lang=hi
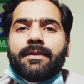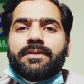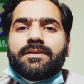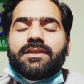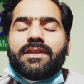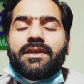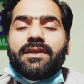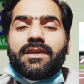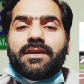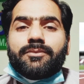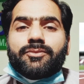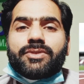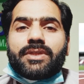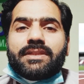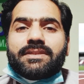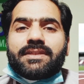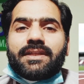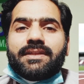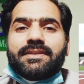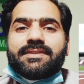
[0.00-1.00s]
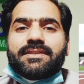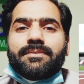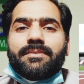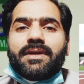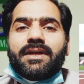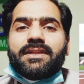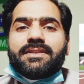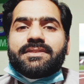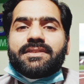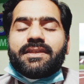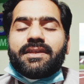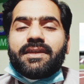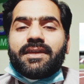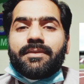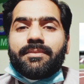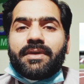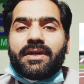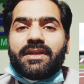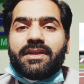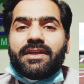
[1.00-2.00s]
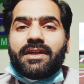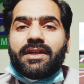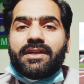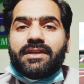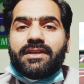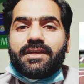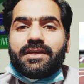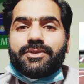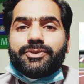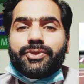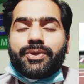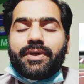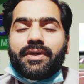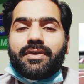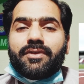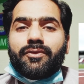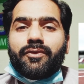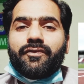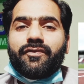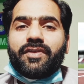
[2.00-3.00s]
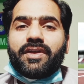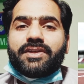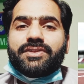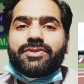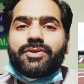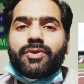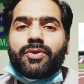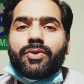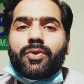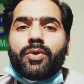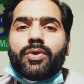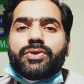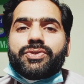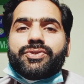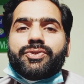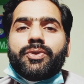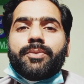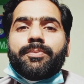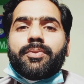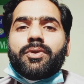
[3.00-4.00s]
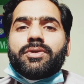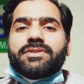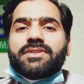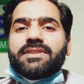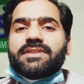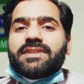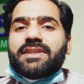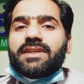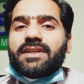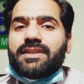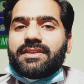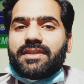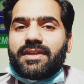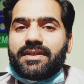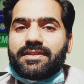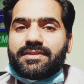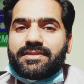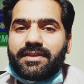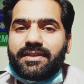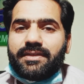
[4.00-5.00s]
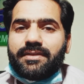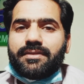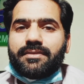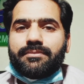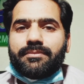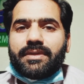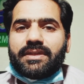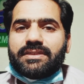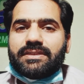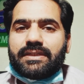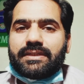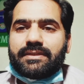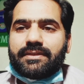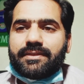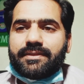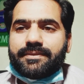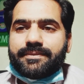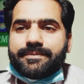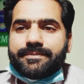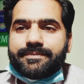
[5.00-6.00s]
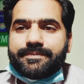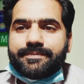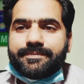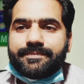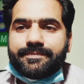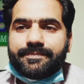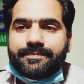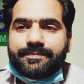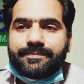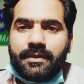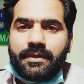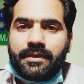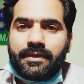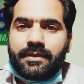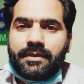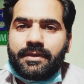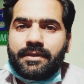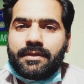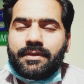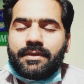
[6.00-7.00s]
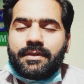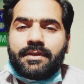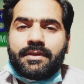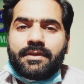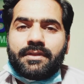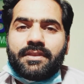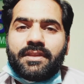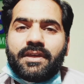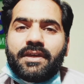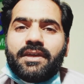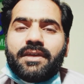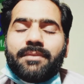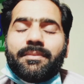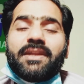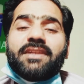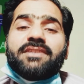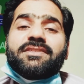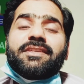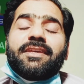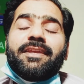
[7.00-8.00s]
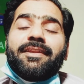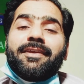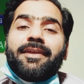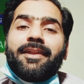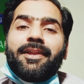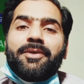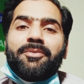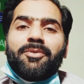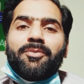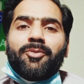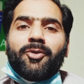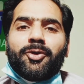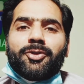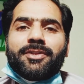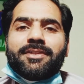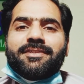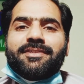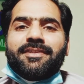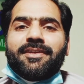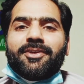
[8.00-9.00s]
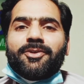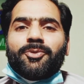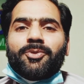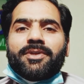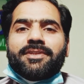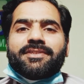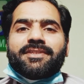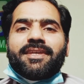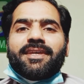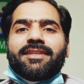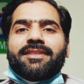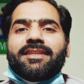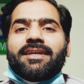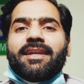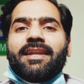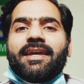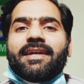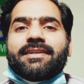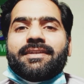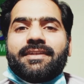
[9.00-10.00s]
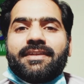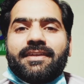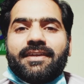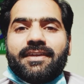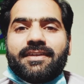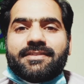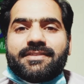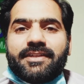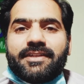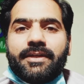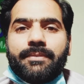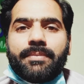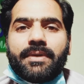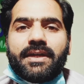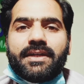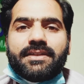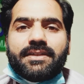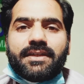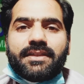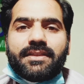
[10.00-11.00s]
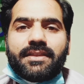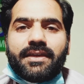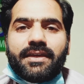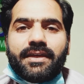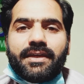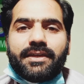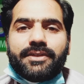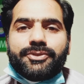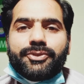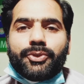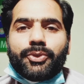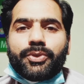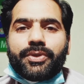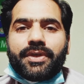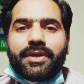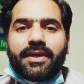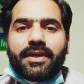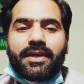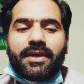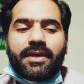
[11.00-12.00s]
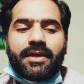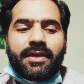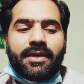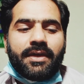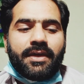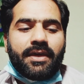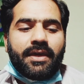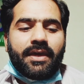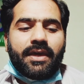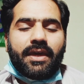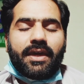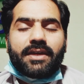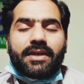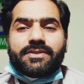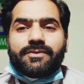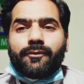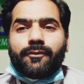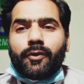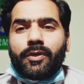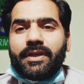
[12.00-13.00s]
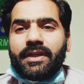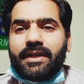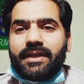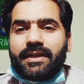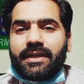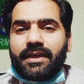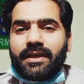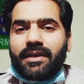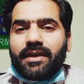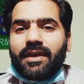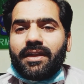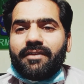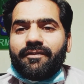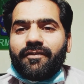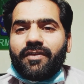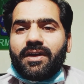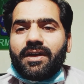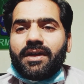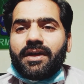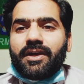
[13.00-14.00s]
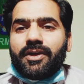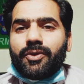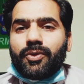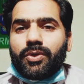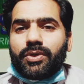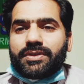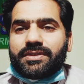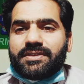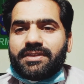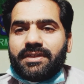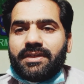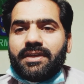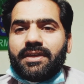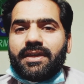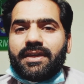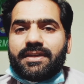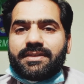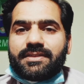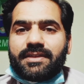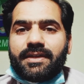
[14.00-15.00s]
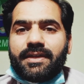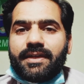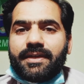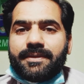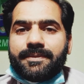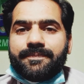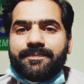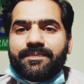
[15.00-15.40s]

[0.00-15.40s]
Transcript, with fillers: दही के मुसलसल इस्तेमाल से हमारी हड्डियाँ जो हैं वो फ्रैक्चर और ऑस्ट्रियोप्रोसेस के ख़तरे से बच जाती हैं दही हमारी स्किन के लिए भी बहुत अच्छी है क्योंकि इसके अंदर लैक्टिक एसिड पाया जाता है जो कि एक्सफोलिएटिंग अल्फ़ा हाइड्रोक्सी एसिड है